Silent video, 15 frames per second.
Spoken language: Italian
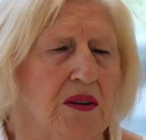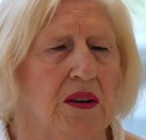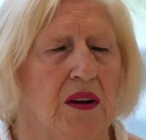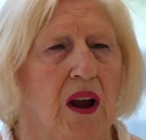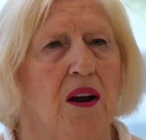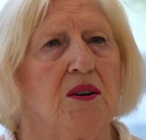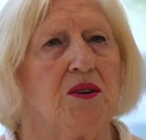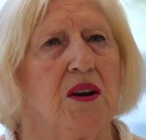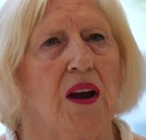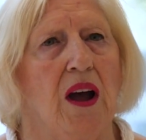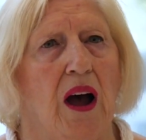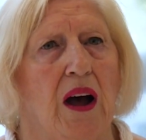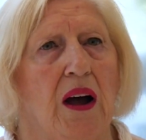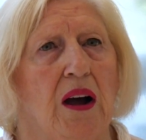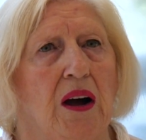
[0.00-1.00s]
si riesce
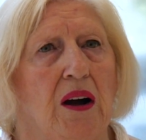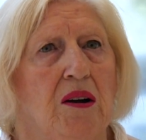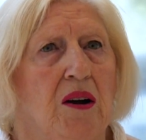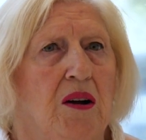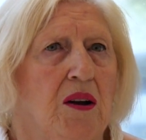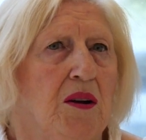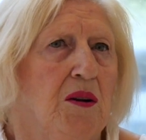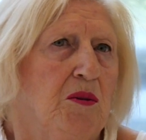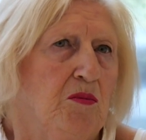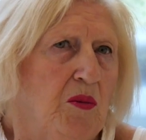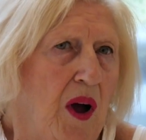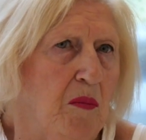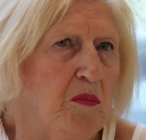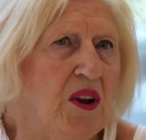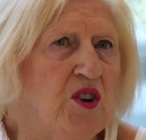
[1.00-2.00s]
a
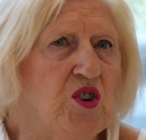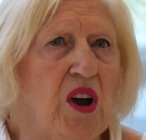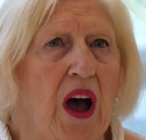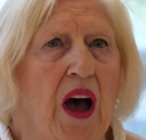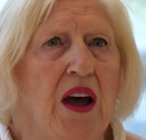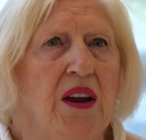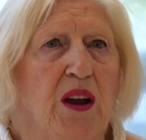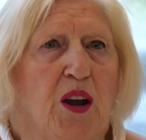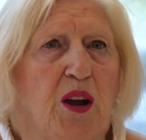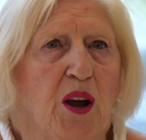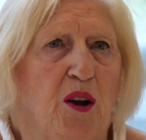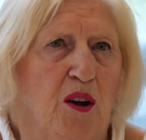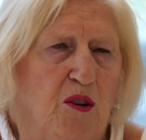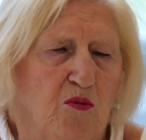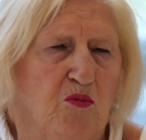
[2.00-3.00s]
a mangiare,
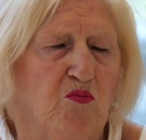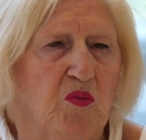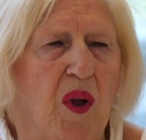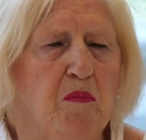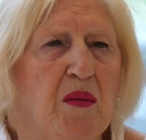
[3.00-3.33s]
a, a,